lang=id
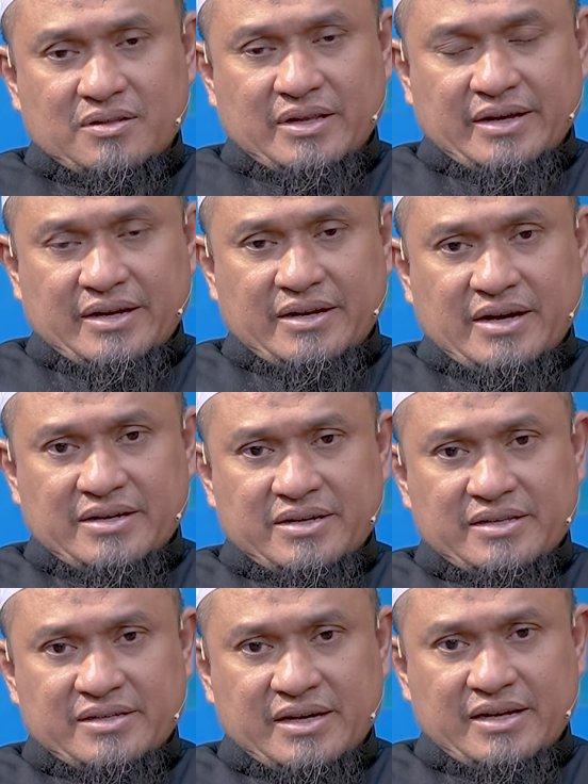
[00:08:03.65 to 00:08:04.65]
Nah ini
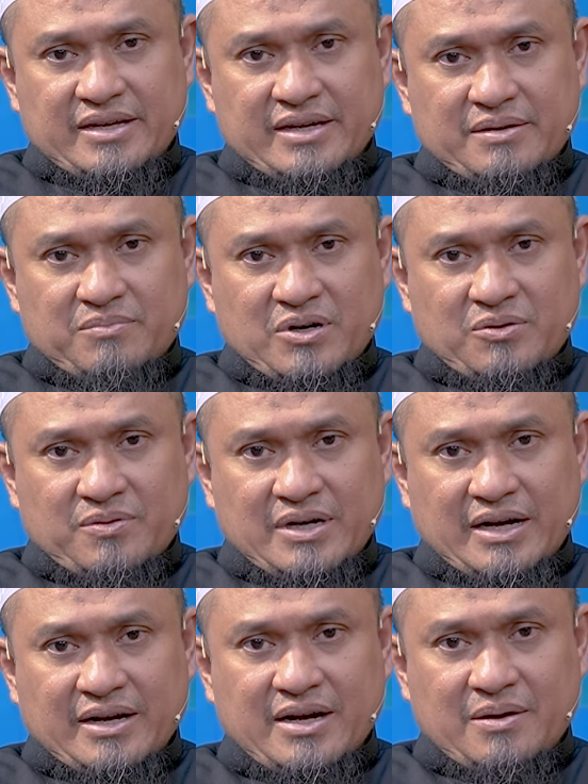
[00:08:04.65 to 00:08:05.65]
dahsyat sekali ya,
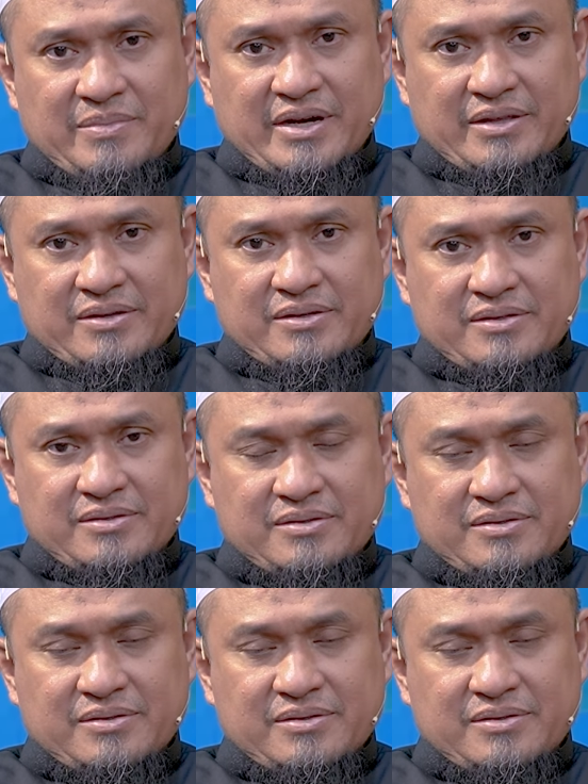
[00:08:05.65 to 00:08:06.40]
bahwa agama itu